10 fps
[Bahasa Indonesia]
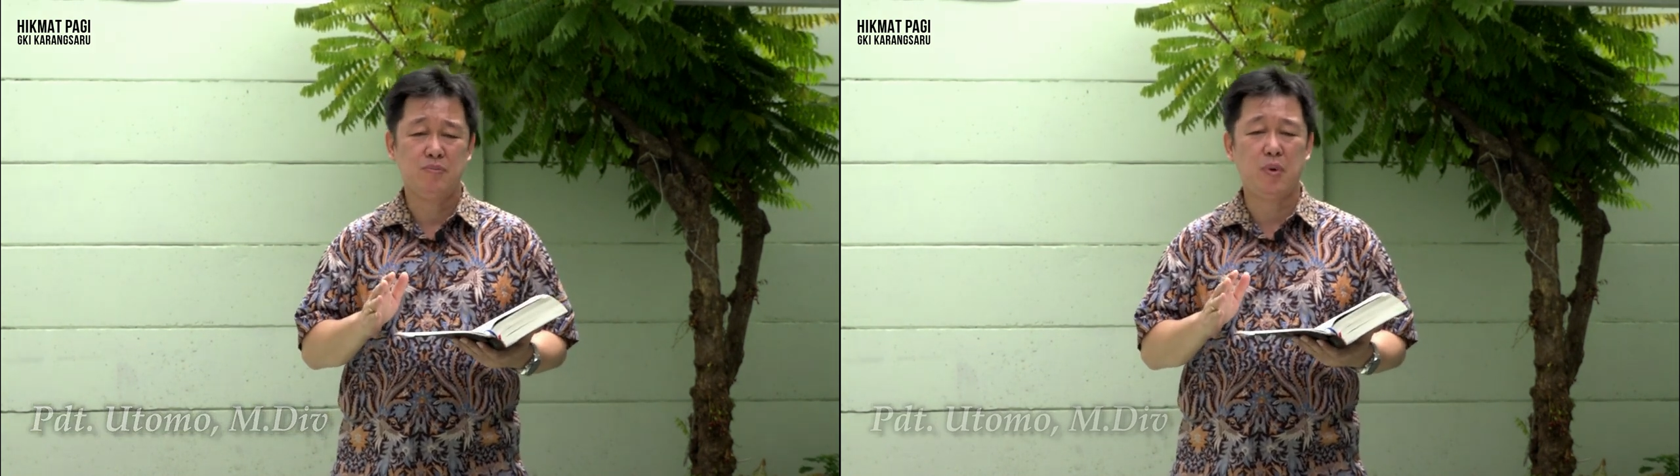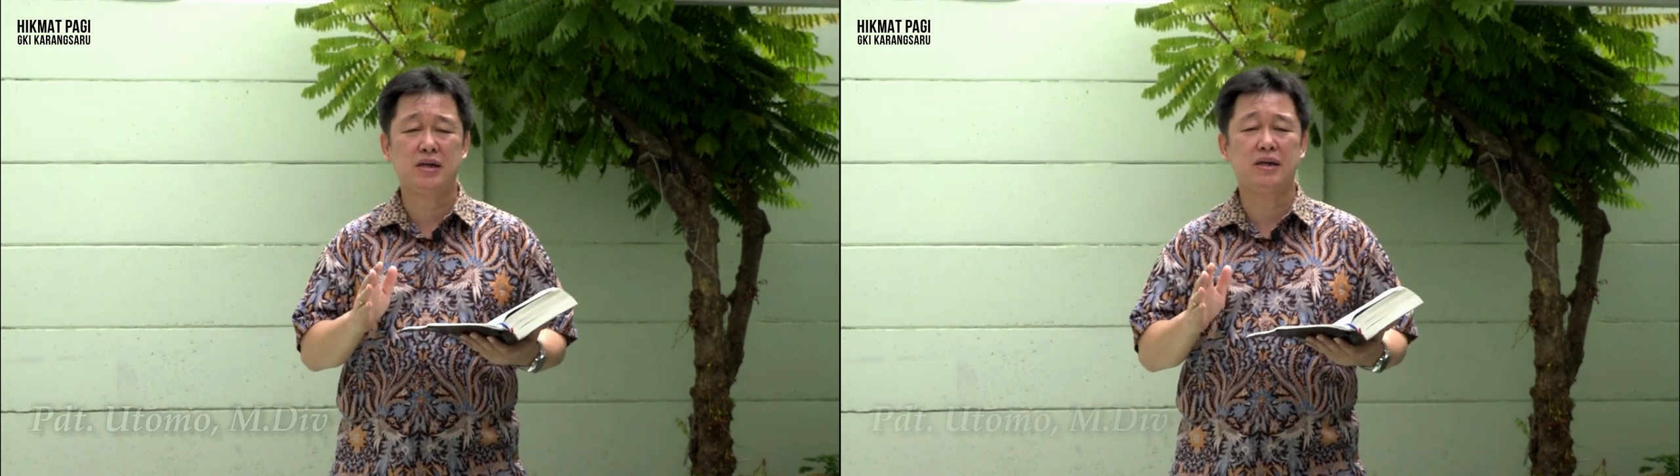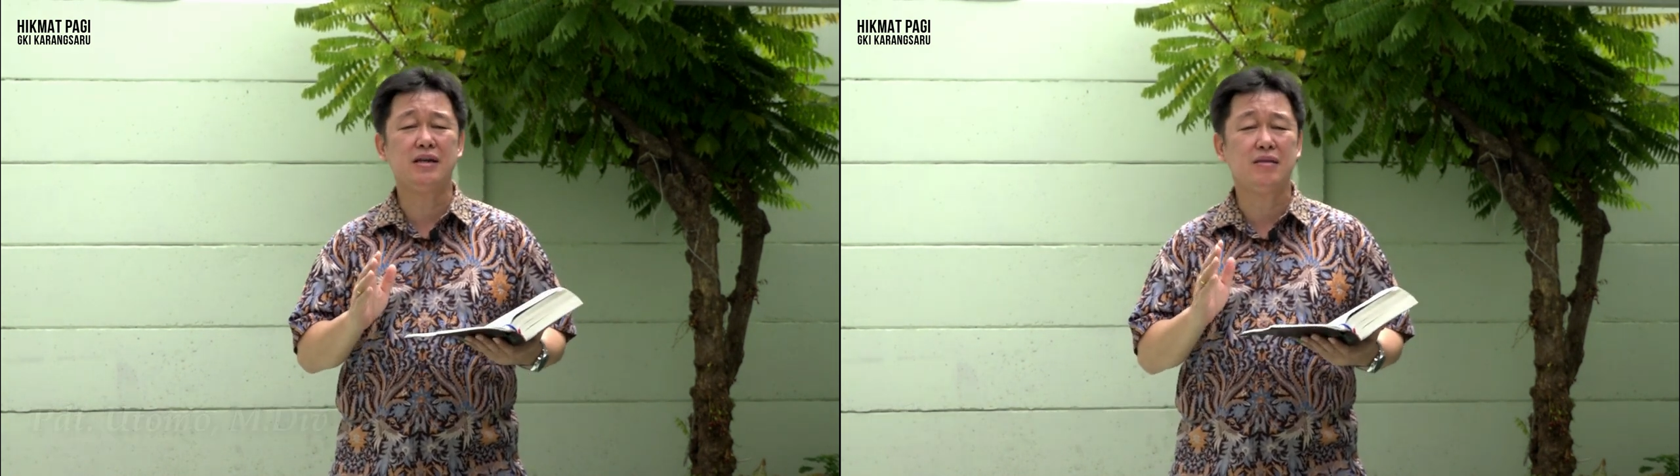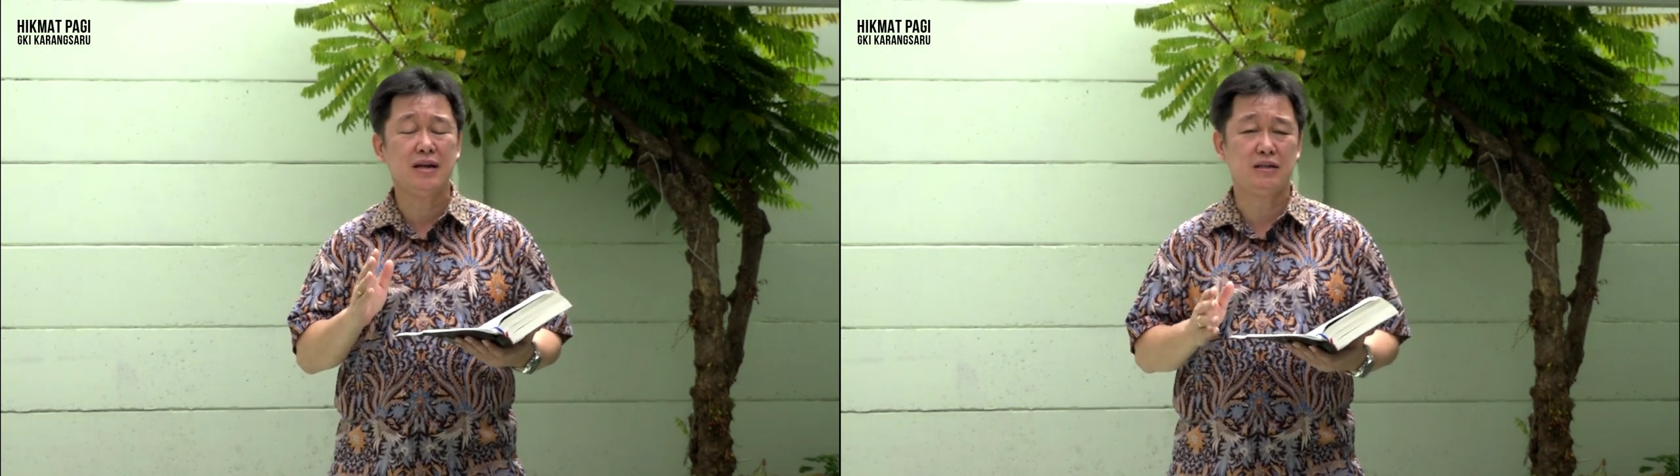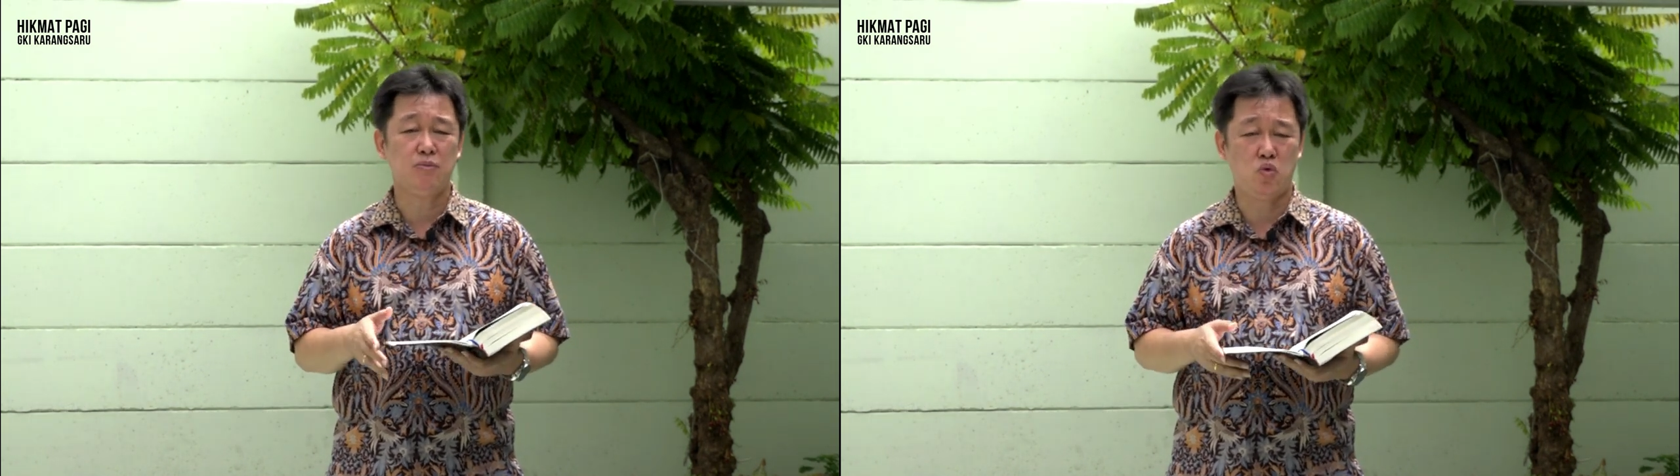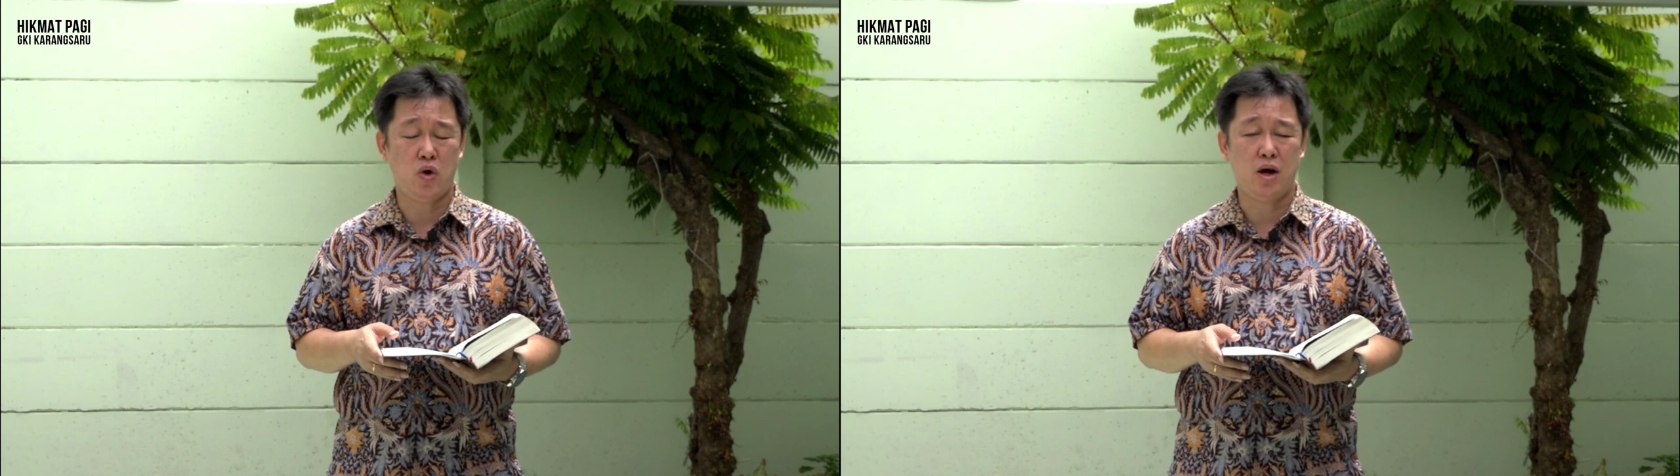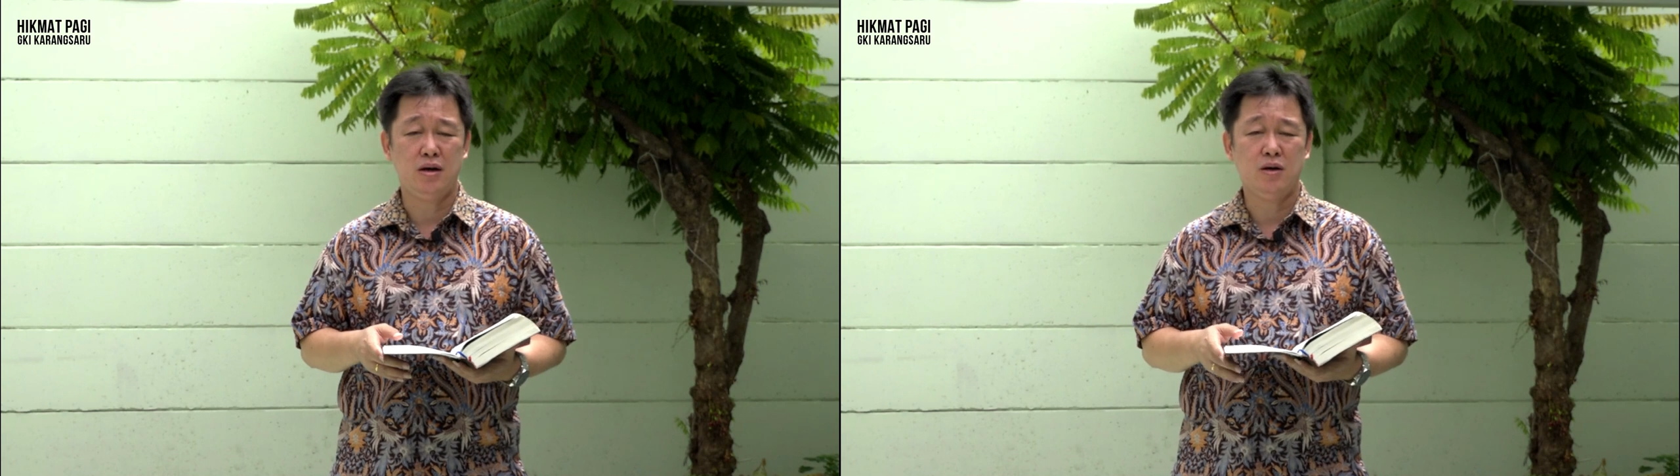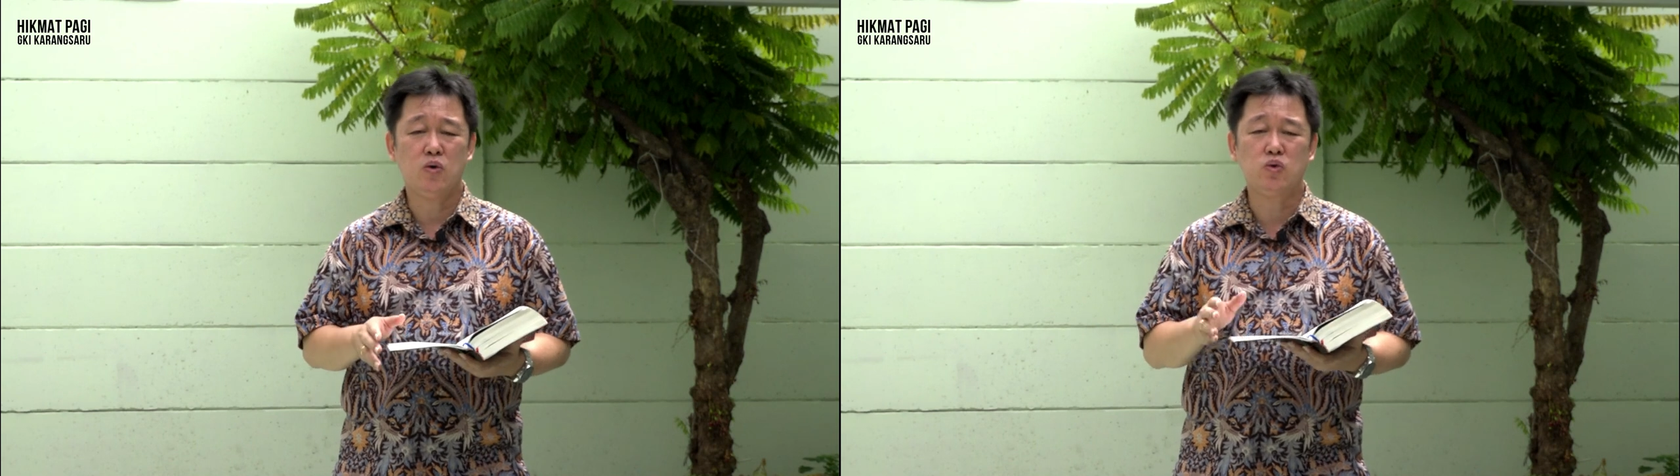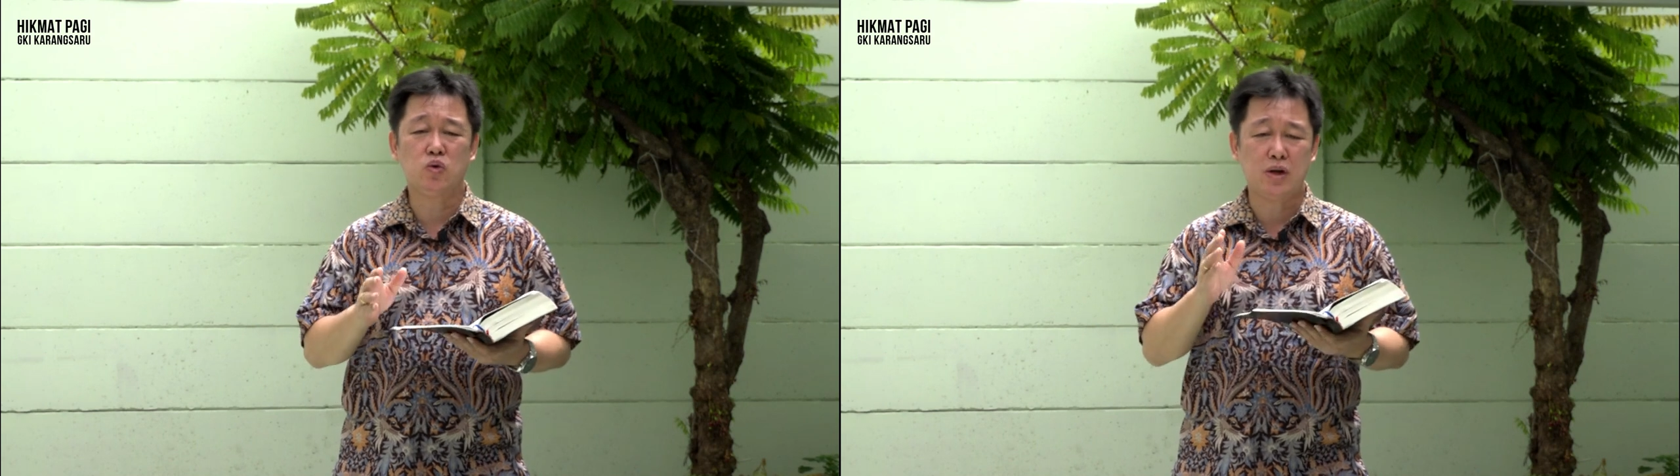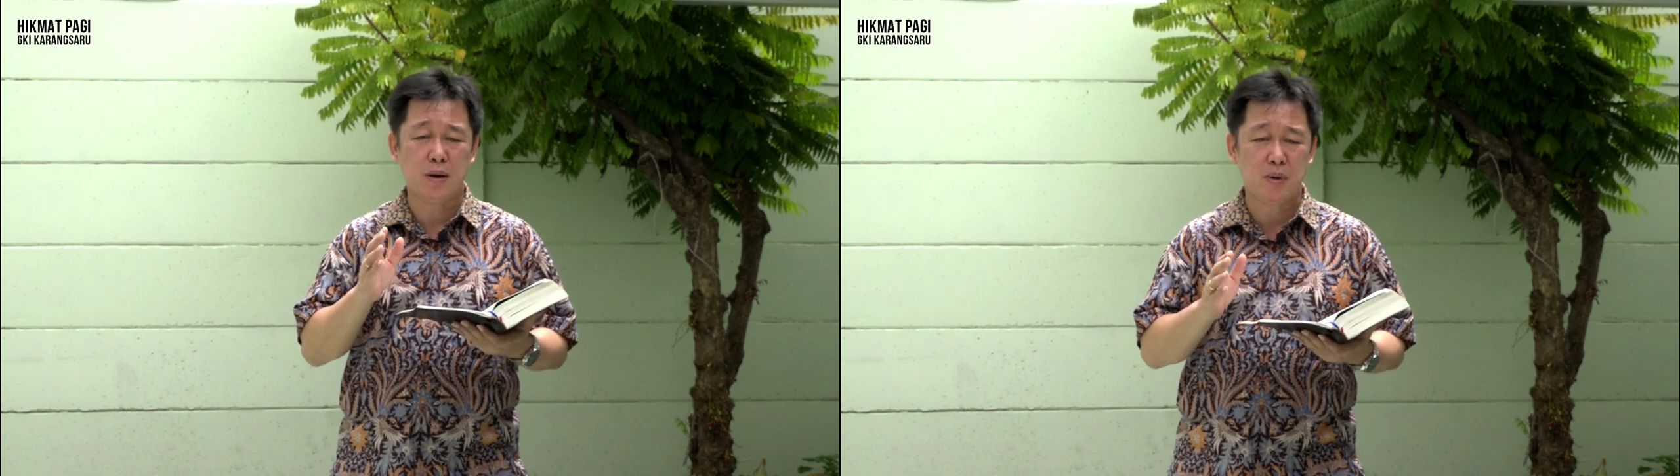bagi kita semua
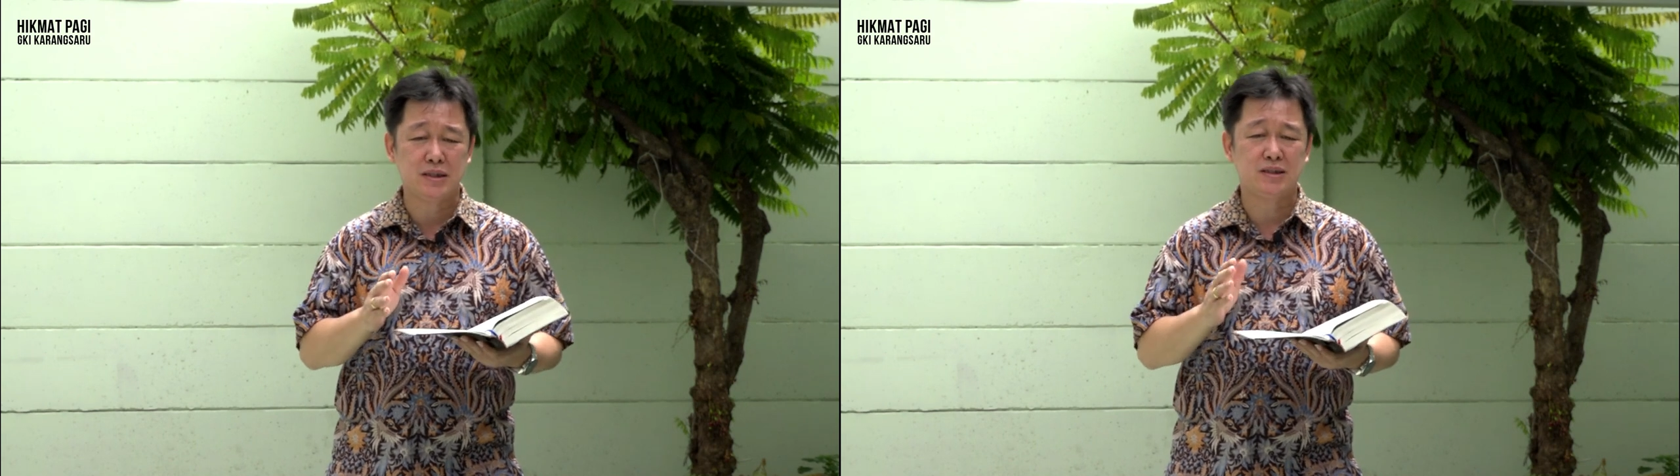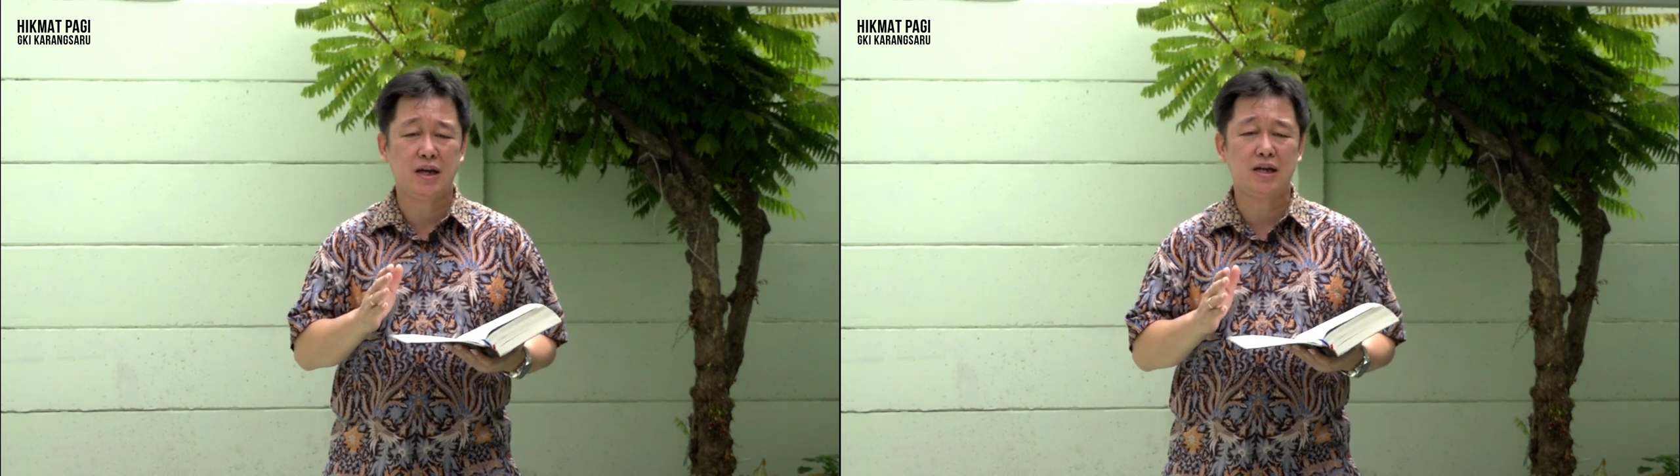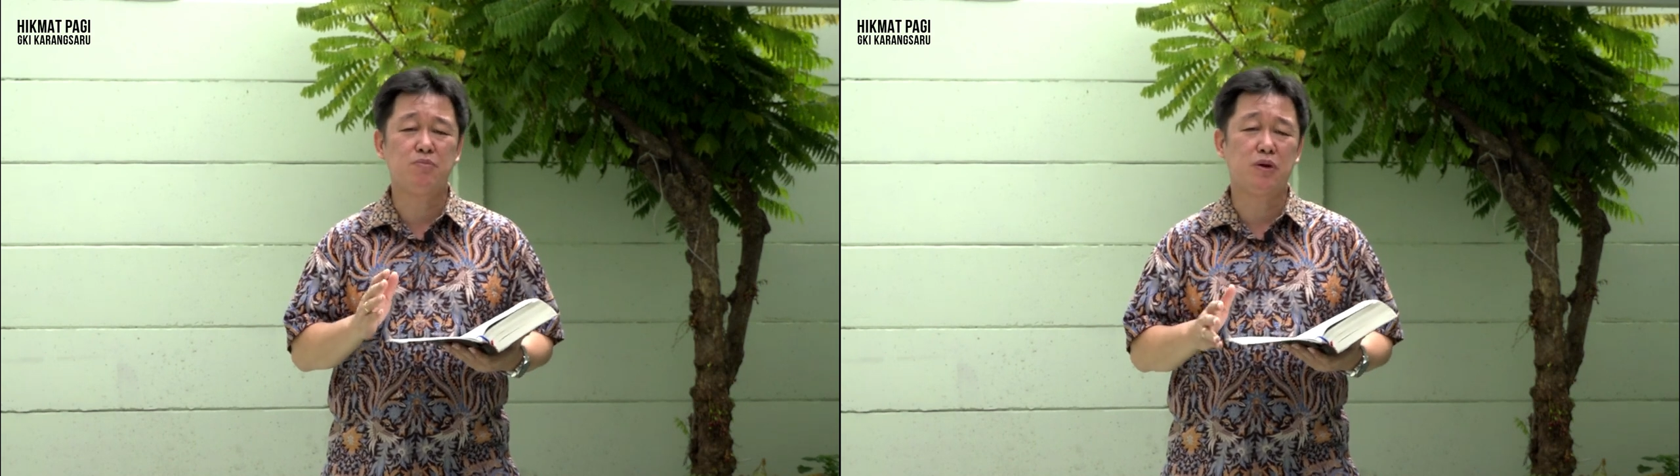untuk dapat saling